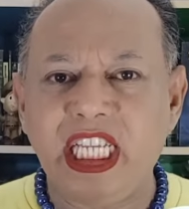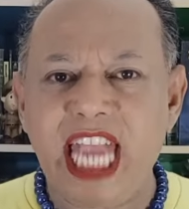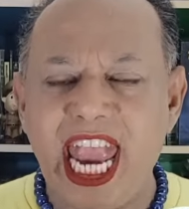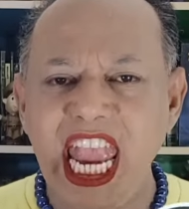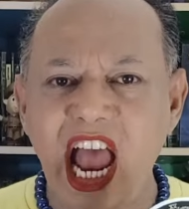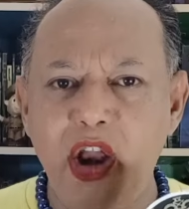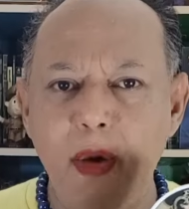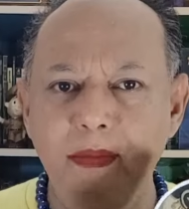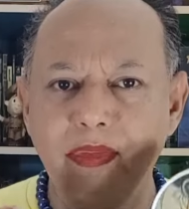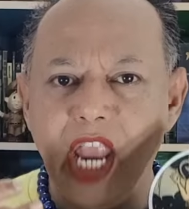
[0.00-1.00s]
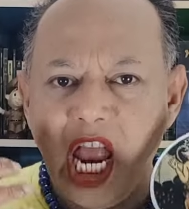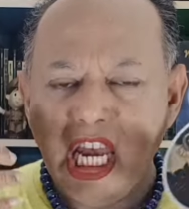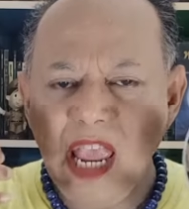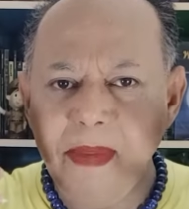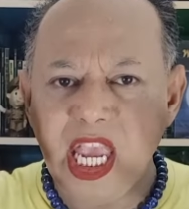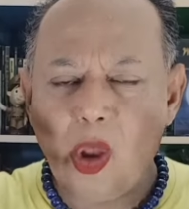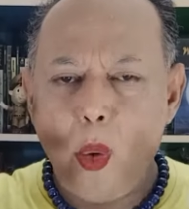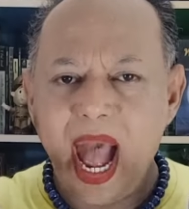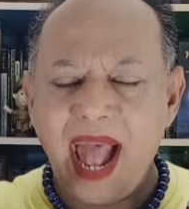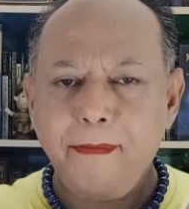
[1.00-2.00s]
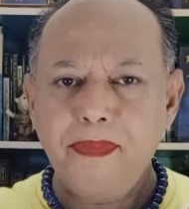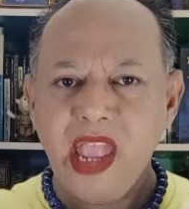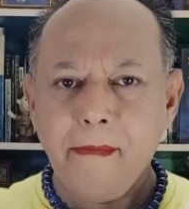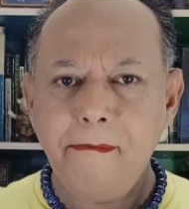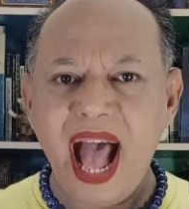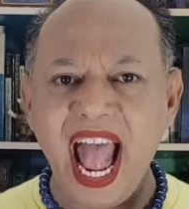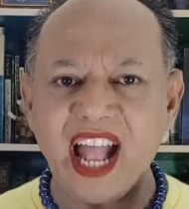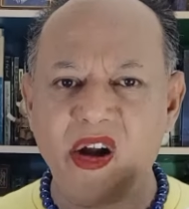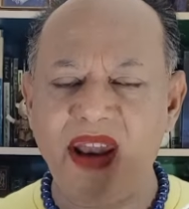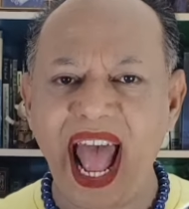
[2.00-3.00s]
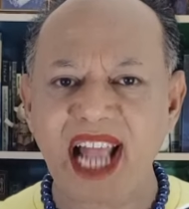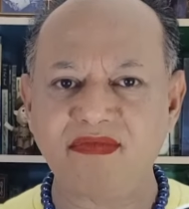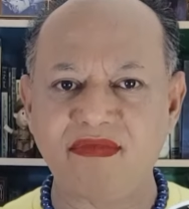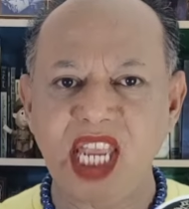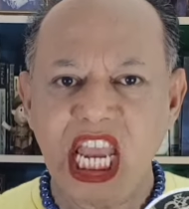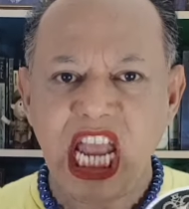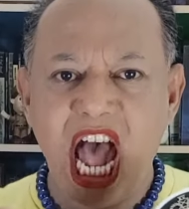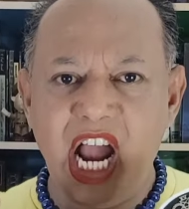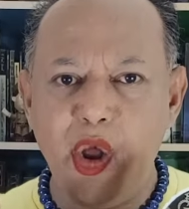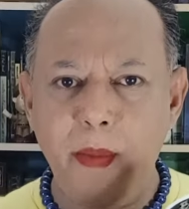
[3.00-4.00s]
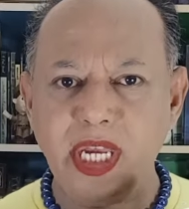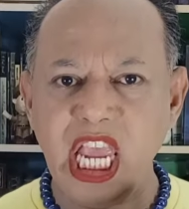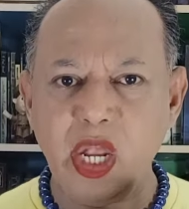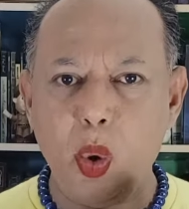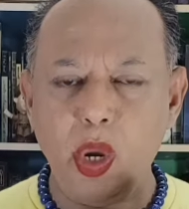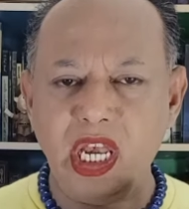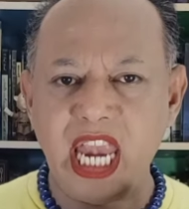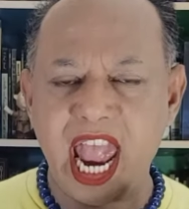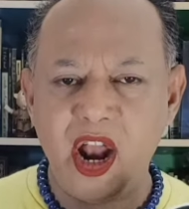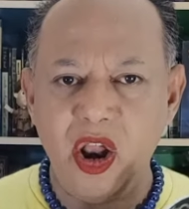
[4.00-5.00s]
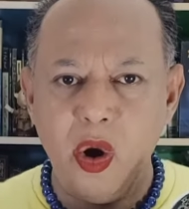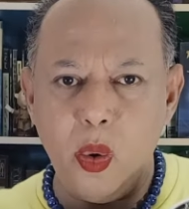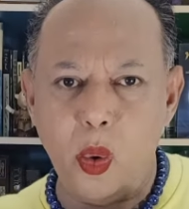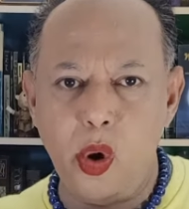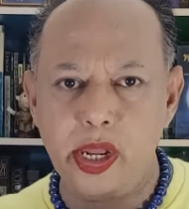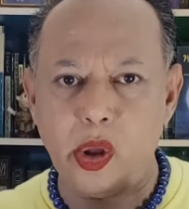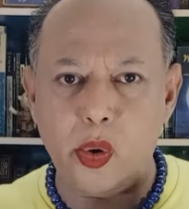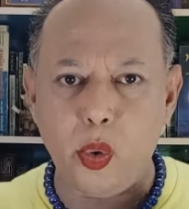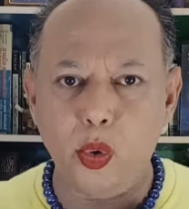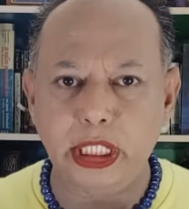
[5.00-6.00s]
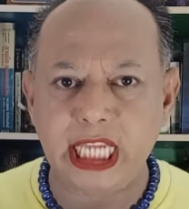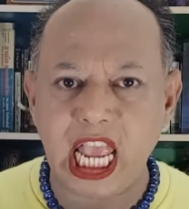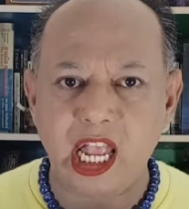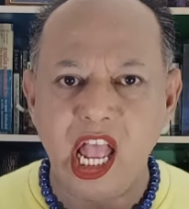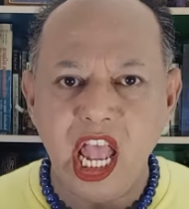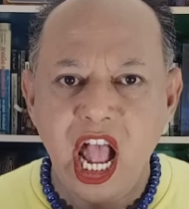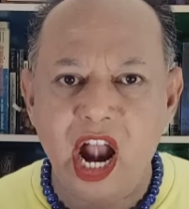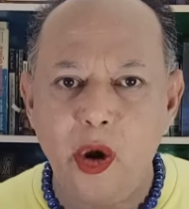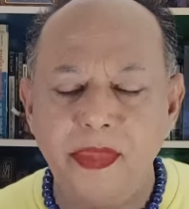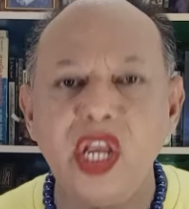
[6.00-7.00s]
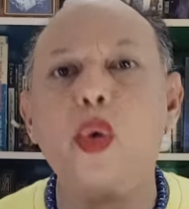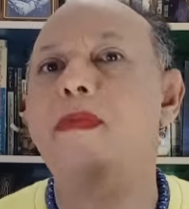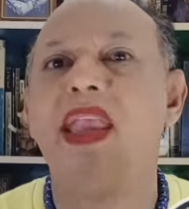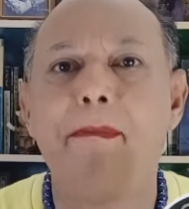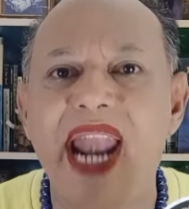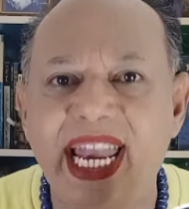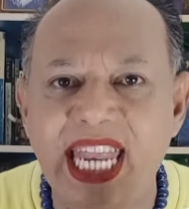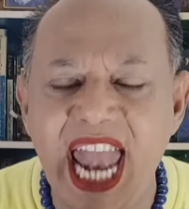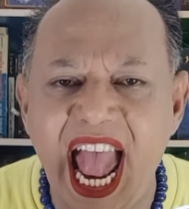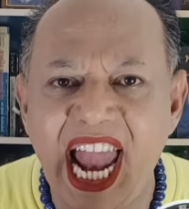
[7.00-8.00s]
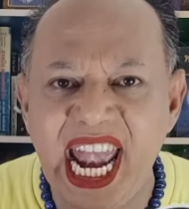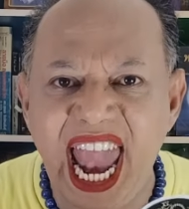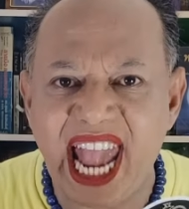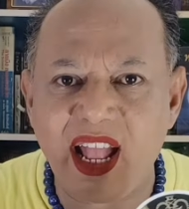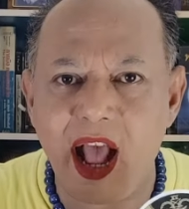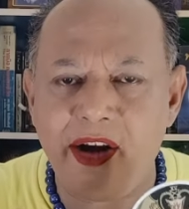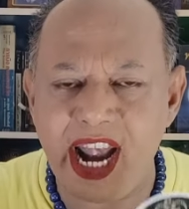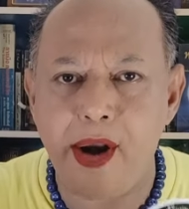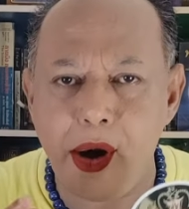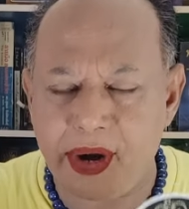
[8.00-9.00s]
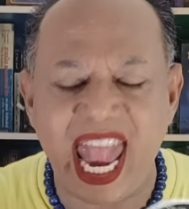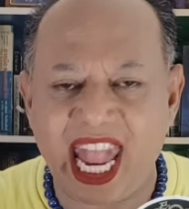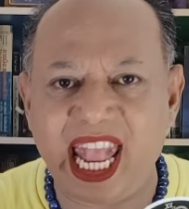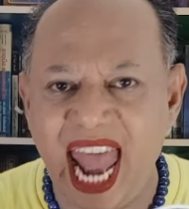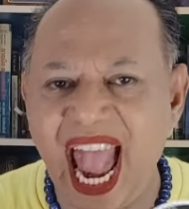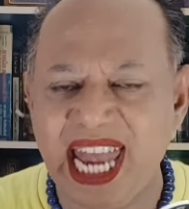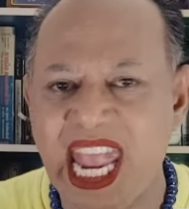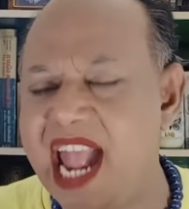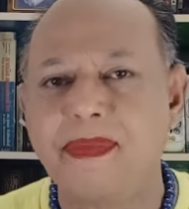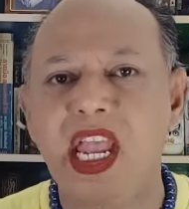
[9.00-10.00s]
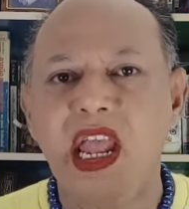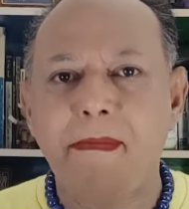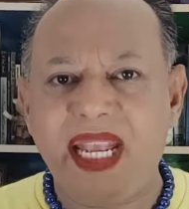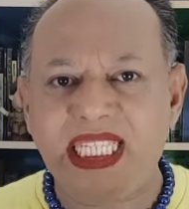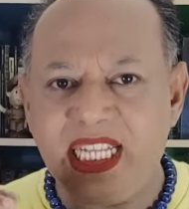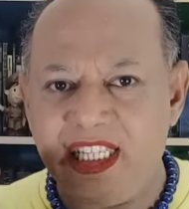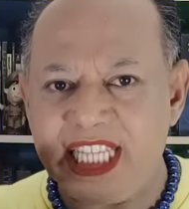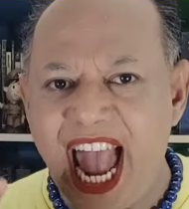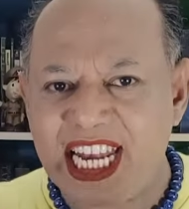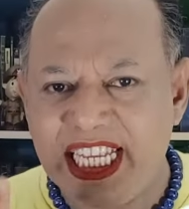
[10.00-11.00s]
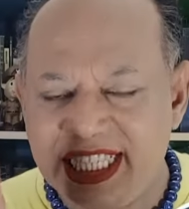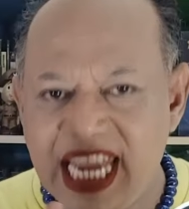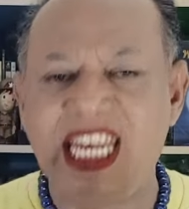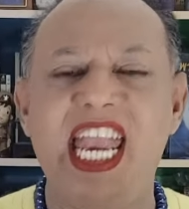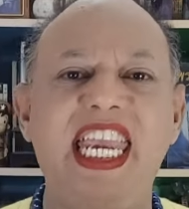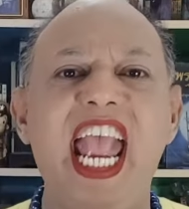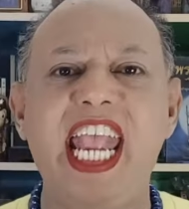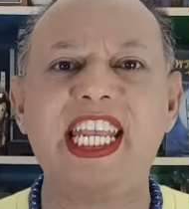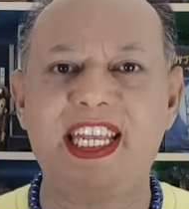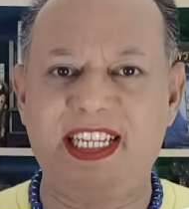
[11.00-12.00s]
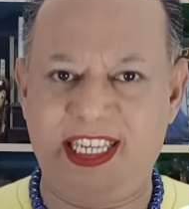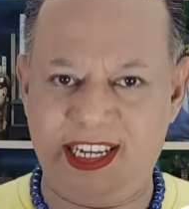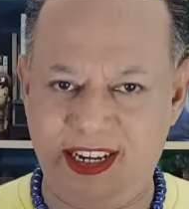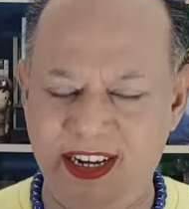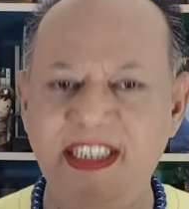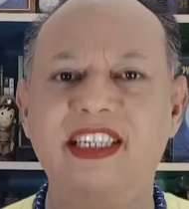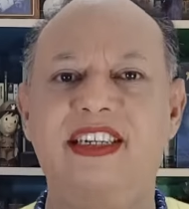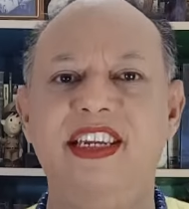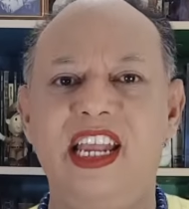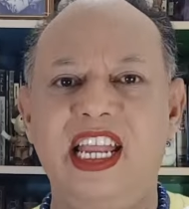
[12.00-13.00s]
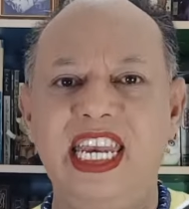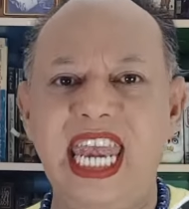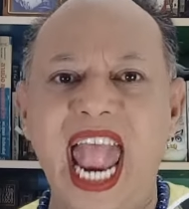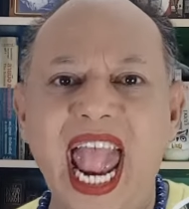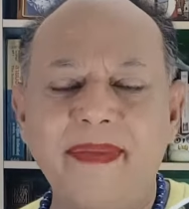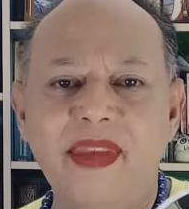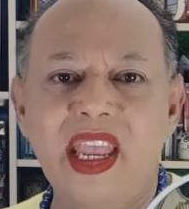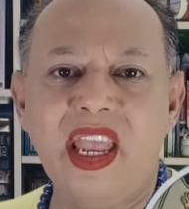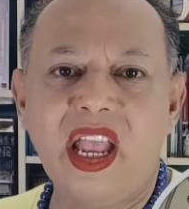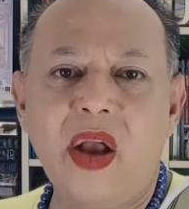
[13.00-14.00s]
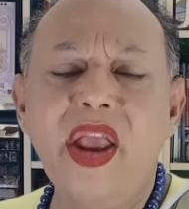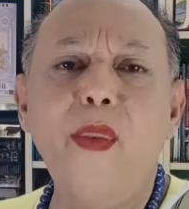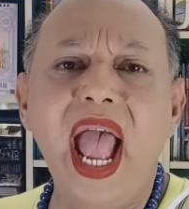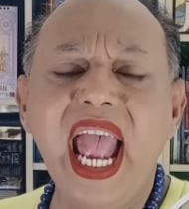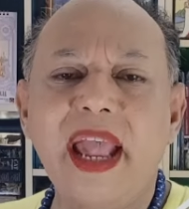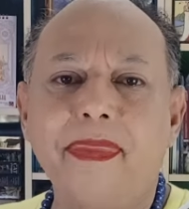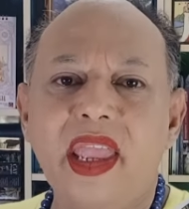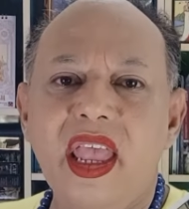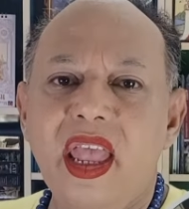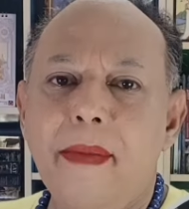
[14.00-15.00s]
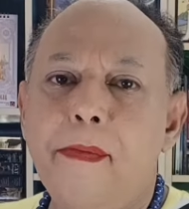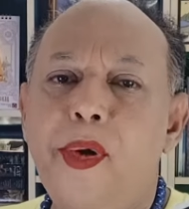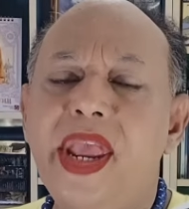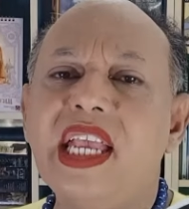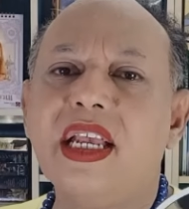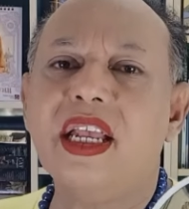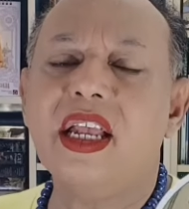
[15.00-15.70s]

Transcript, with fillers: ใช้อารมณ์ที่มีความบ้าคลั่ง อารมณ์ที่คุณเนี่ยรู้ลึกรู้จริง อารมณ์ที่คุณมีปรารถนาอันแรงอันแรงกล้าเนี้ยไปสรรสร้างในสิ่งนั้นเนี่ยให้เกิดขึ้นนะเขาเรียกว่าพริก